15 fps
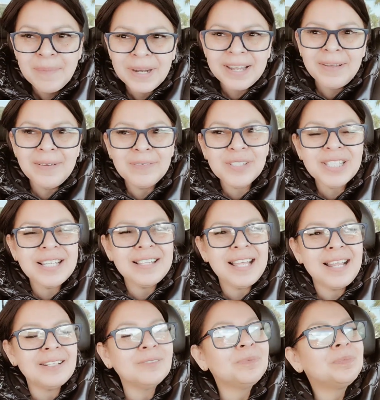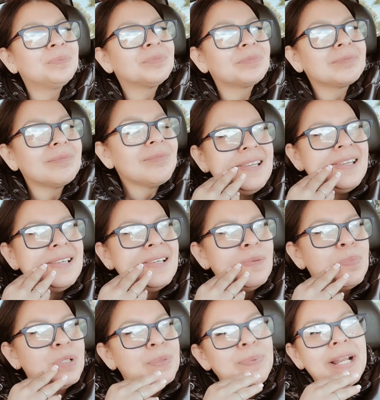por allá vamos a andar,
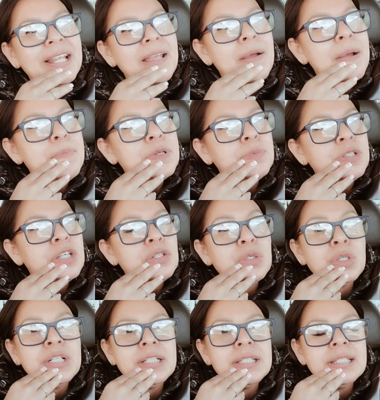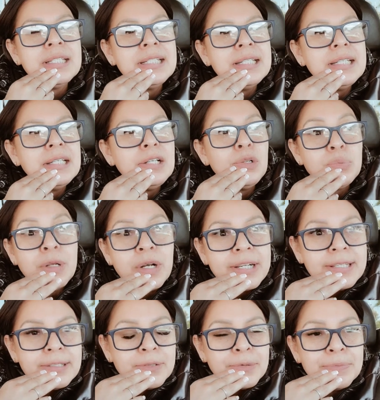pues para allá vamos muchachones y los veo al
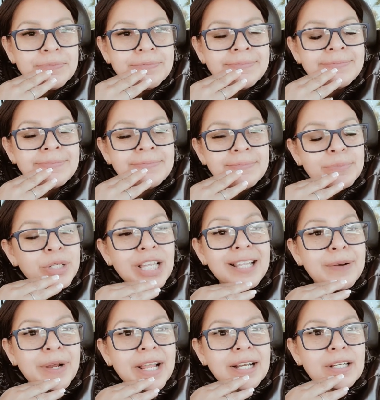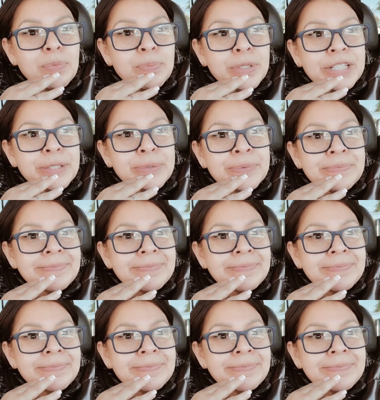ratito, voy a trabajar aquí un poquito.